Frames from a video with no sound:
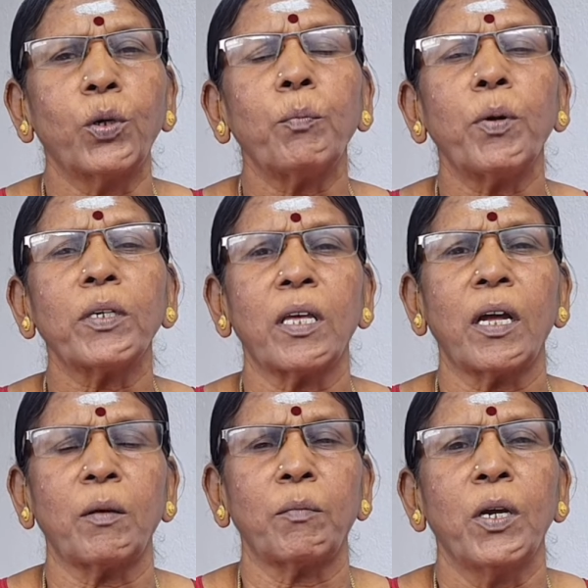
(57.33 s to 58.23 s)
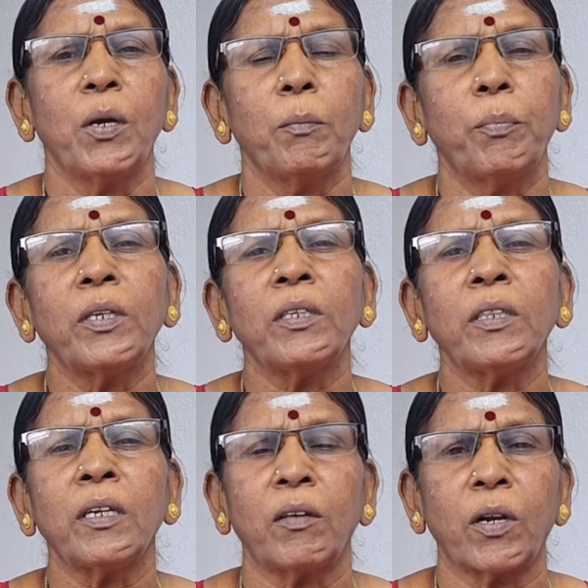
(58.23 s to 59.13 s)
குடும்பஸ்தானம்
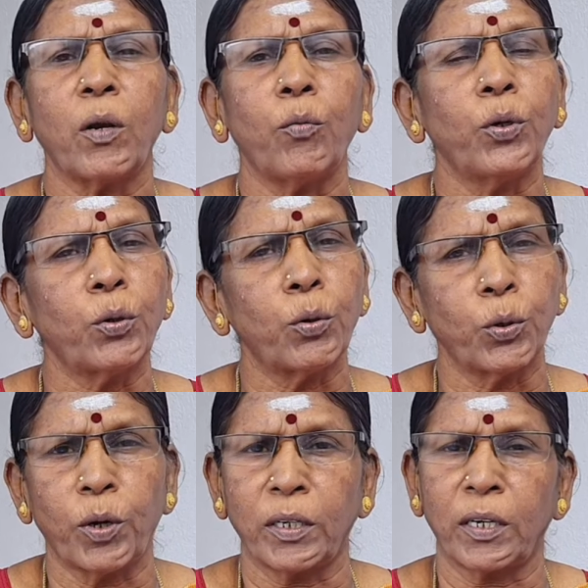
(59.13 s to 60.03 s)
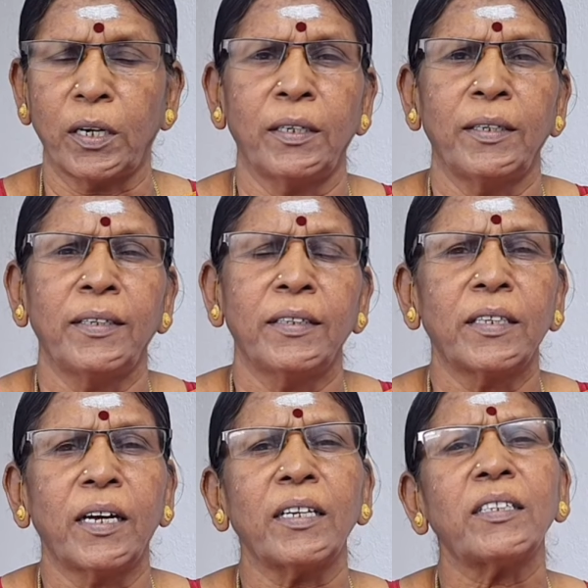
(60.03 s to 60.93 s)
பிரிந்திருந்தவர்கள் ஒன்று கூடுவார்கள்
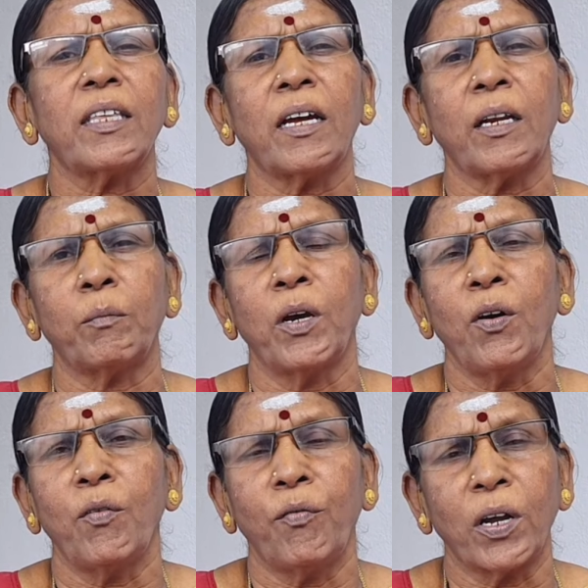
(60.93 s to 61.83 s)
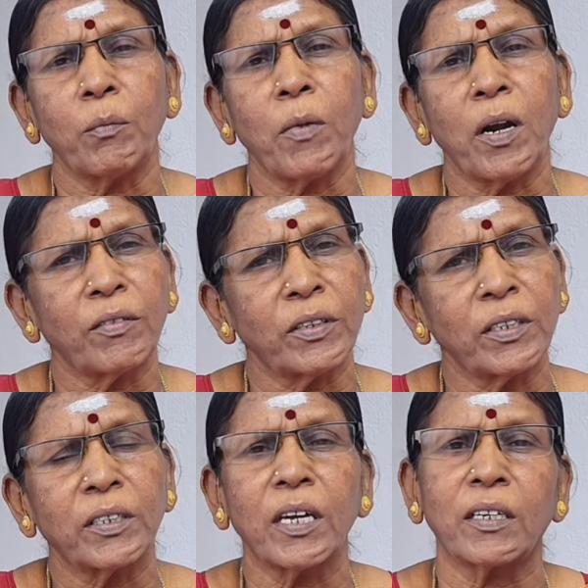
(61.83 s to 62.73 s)
தனஸ்தானம் வருமானம்
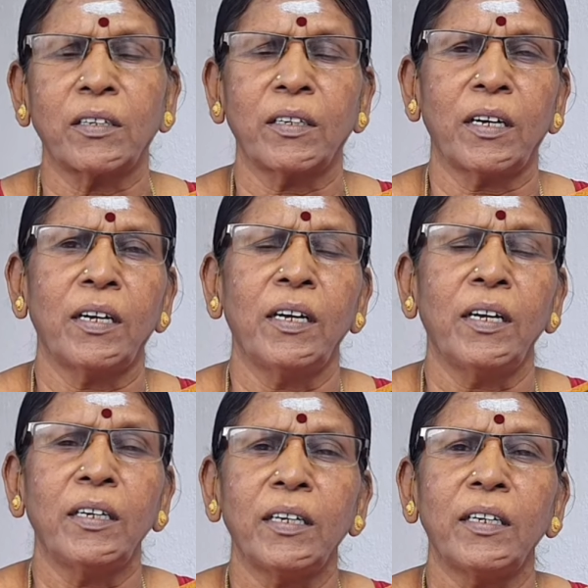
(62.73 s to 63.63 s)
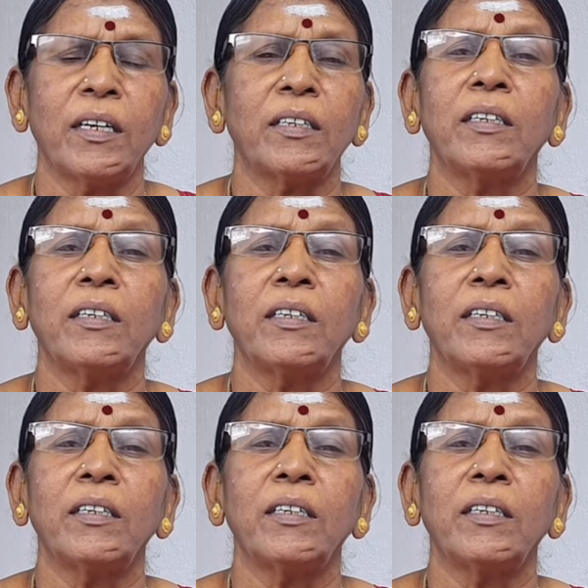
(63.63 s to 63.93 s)
வந்துக்கிட்டே இருக்குங்க ஏன்னா